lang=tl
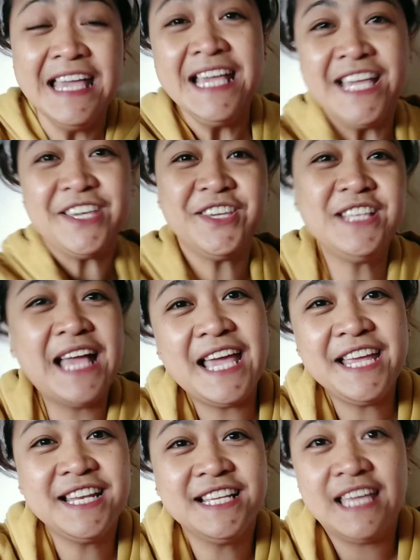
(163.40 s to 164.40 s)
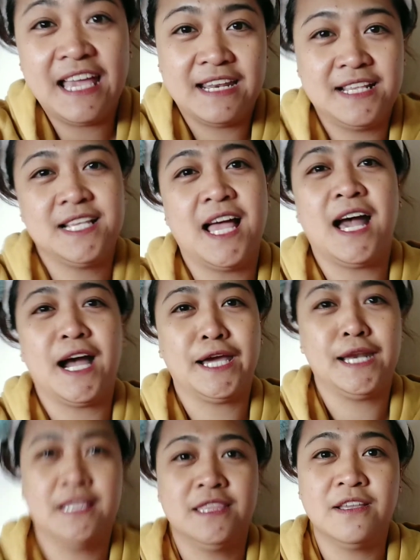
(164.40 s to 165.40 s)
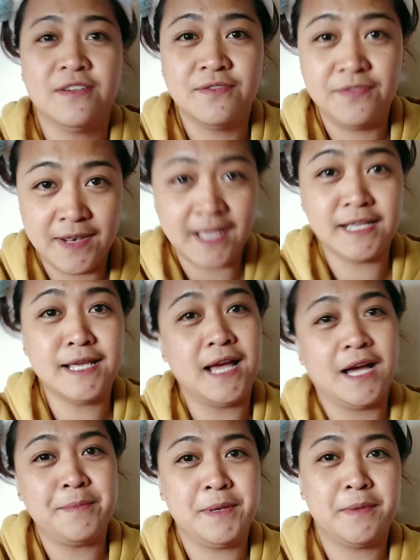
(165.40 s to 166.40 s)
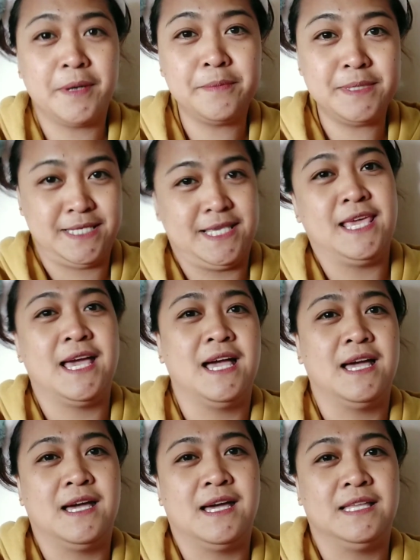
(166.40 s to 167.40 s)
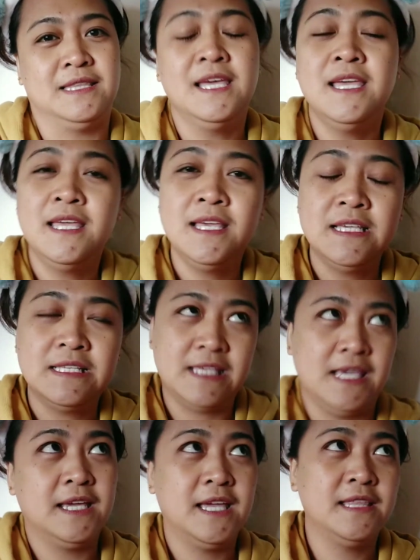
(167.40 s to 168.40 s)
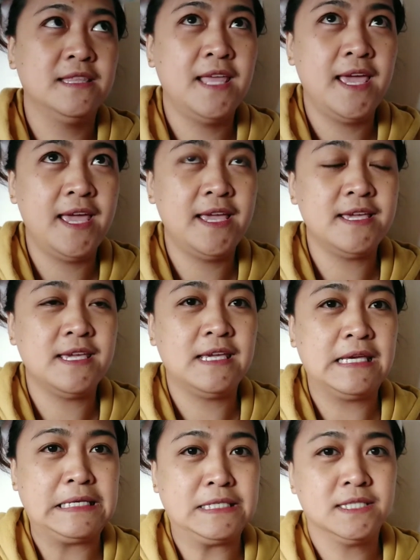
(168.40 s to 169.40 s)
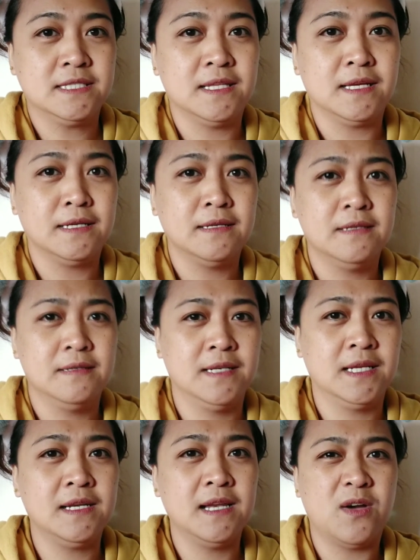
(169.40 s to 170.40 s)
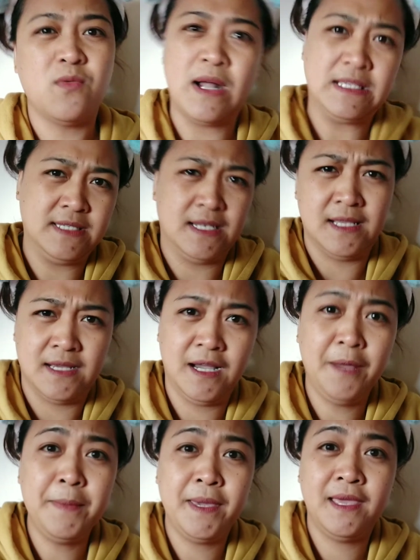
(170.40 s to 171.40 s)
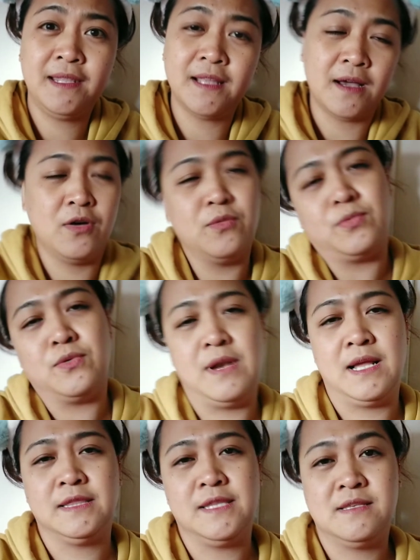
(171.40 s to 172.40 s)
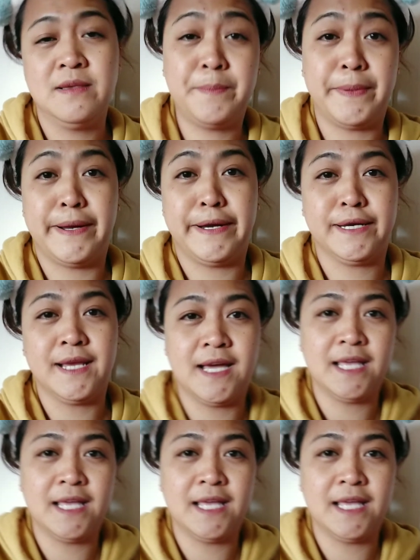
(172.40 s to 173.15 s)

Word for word: yun nga yung nangyari sa akin at nag-vlog nga kami ng mga Bisaya at second day is nag naglakwatsa lang kami, nakaupo lang din sa park at